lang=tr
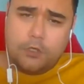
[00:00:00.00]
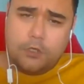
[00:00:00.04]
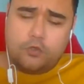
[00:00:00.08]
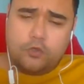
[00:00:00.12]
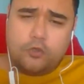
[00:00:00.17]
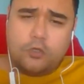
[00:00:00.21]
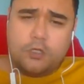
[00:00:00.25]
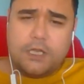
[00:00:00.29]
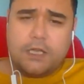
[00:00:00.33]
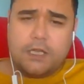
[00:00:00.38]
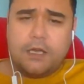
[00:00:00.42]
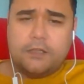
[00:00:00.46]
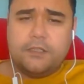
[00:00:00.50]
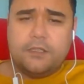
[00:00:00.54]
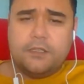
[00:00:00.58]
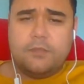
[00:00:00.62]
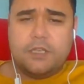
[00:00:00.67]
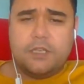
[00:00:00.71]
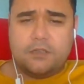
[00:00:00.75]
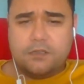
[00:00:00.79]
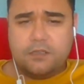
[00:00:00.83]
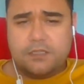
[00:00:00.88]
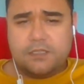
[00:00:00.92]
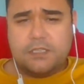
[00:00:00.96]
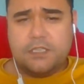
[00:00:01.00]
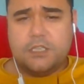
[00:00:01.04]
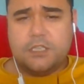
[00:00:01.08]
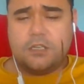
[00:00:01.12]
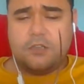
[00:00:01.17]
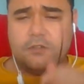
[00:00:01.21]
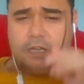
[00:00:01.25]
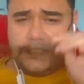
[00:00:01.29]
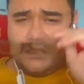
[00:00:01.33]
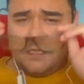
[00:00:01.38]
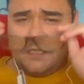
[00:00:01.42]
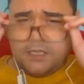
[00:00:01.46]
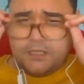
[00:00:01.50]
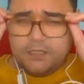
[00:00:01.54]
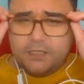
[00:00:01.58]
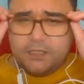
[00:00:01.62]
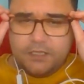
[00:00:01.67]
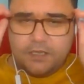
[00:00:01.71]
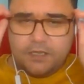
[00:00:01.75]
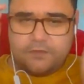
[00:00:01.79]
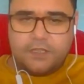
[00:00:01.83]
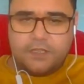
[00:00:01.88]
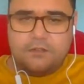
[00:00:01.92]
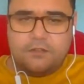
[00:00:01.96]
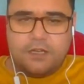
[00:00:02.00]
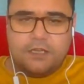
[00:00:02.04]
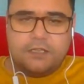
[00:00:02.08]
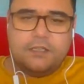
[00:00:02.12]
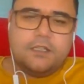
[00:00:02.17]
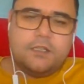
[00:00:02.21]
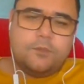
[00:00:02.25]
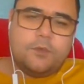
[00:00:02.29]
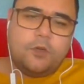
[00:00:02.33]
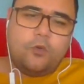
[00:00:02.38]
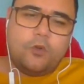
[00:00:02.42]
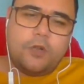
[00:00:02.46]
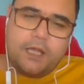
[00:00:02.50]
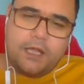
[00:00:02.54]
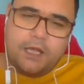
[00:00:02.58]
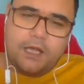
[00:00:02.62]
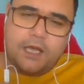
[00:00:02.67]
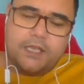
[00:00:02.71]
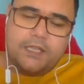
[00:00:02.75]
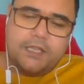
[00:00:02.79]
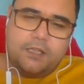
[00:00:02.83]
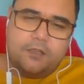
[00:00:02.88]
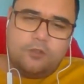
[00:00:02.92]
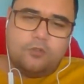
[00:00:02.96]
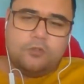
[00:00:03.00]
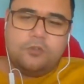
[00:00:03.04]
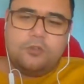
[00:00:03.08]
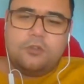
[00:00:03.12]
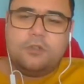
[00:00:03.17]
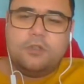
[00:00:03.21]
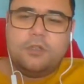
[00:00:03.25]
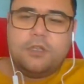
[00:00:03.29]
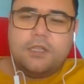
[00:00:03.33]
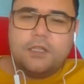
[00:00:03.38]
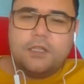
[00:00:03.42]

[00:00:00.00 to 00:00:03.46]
Çünkü niye? Kadının bir sicili vardı. Kadının defteri vardı değil mi? Oraya kaydediyordu.